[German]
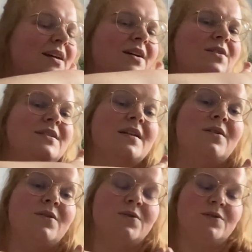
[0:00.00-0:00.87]
Und dann
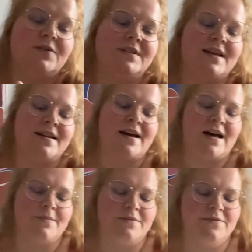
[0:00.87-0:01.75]
löst deine
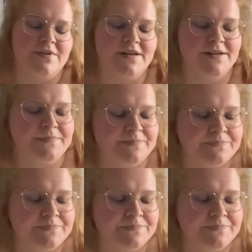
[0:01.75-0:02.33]
Arme wieder.